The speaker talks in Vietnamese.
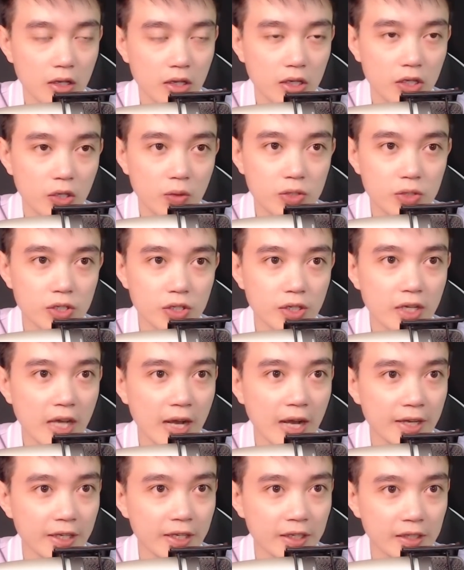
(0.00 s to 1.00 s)
Chủ xưởng
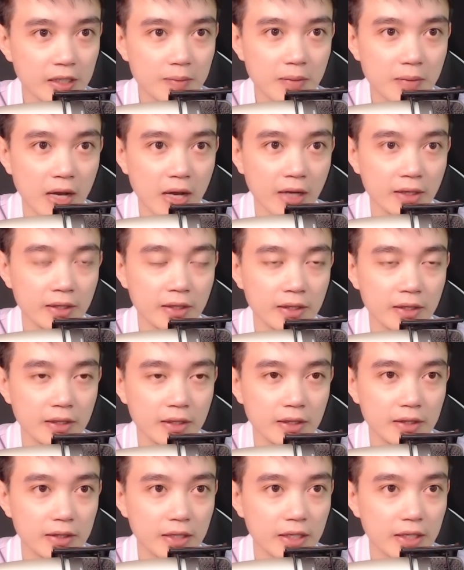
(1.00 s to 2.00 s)
càng nhìn tấm ảnh
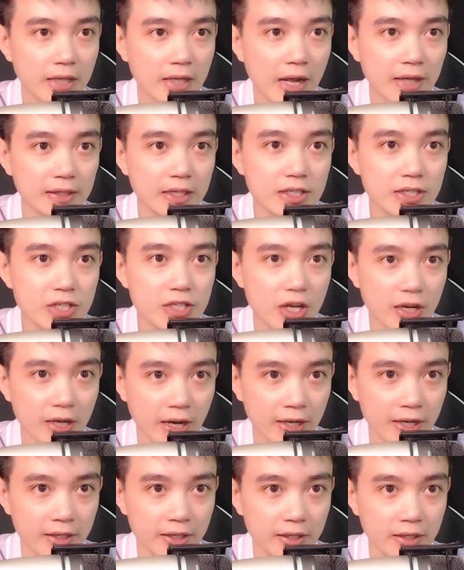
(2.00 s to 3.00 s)
thì càng thấy sợ
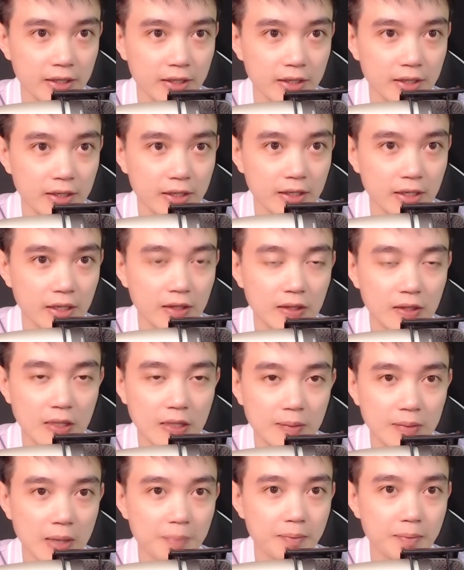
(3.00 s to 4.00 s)
hãi, tim
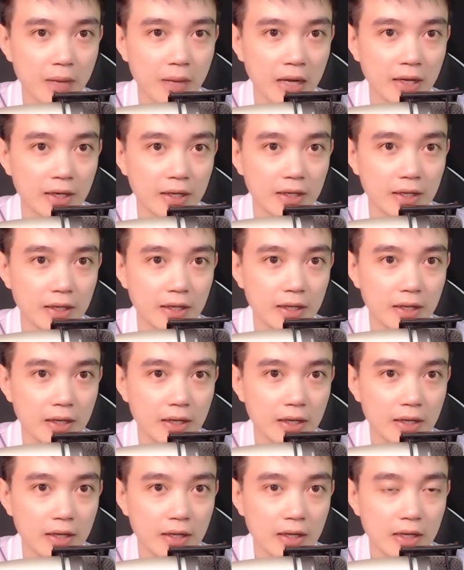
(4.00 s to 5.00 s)
đập mạnh.
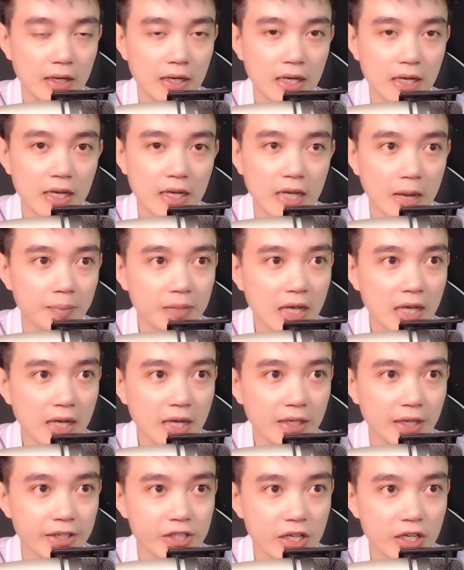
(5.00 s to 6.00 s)
Cái cảm giác
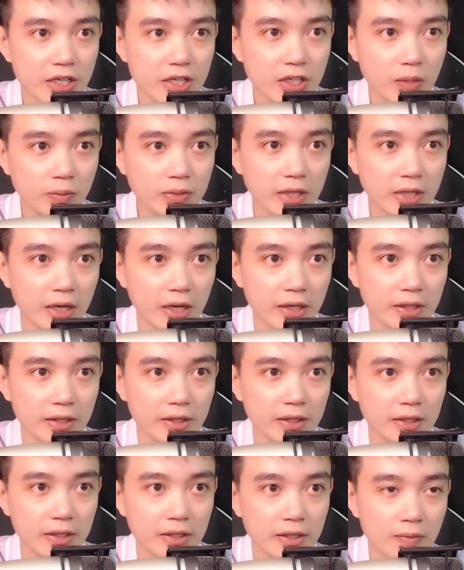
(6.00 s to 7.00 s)
này rất giống thật,
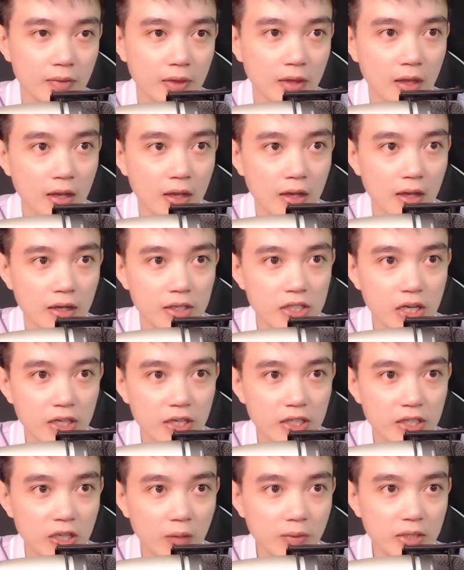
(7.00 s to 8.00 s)
rất
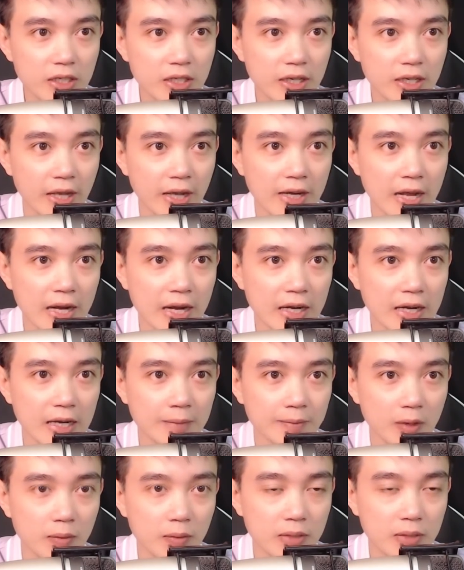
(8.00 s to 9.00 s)
giống như kẻ đang cầm
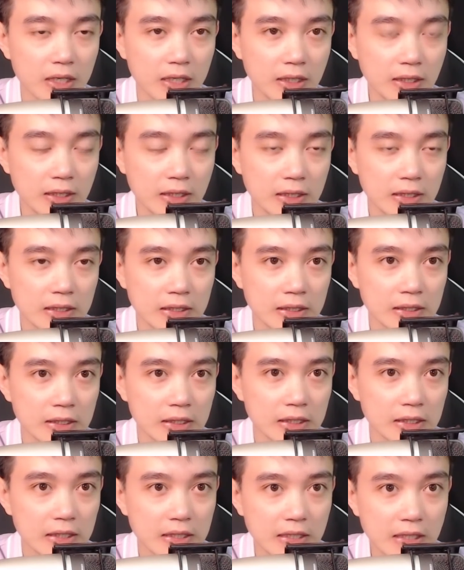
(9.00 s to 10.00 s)
ống kính,
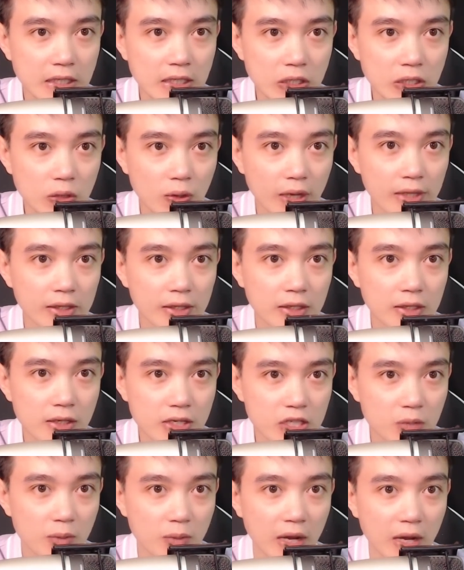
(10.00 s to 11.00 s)
khiến cho cái thứ
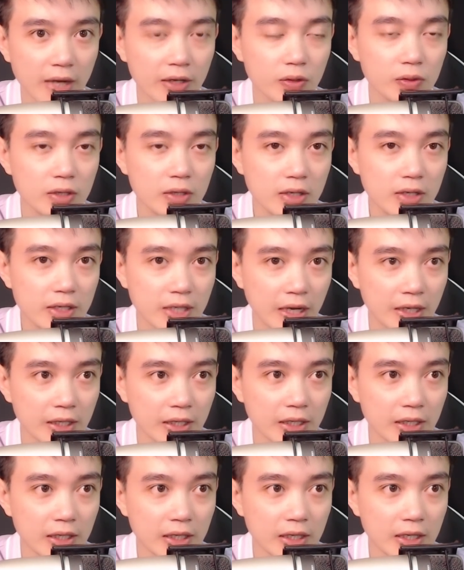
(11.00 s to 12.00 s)
trong ảnh nó tức giận
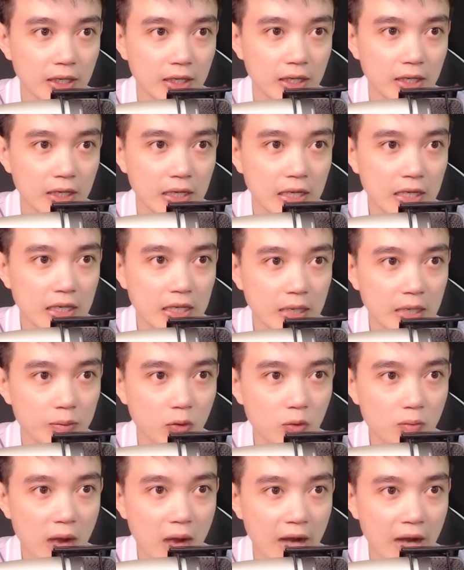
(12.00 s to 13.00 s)
và
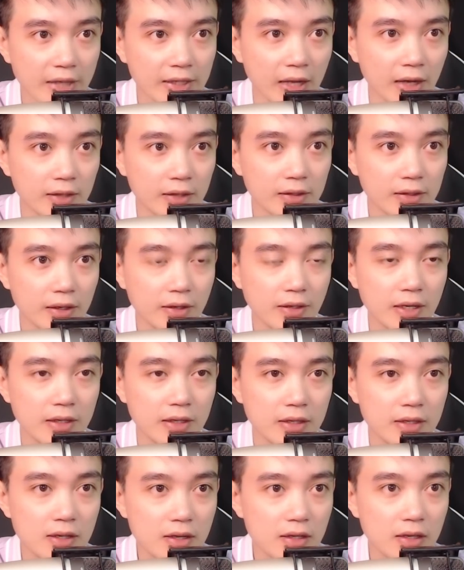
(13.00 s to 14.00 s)
muốn bay thẳng tới để
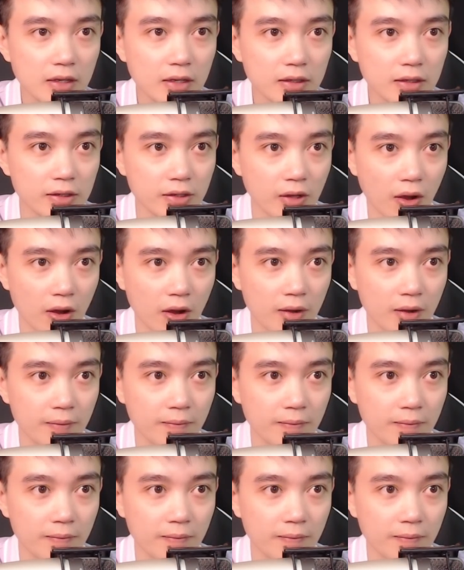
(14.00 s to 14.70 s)
giết chết người đó.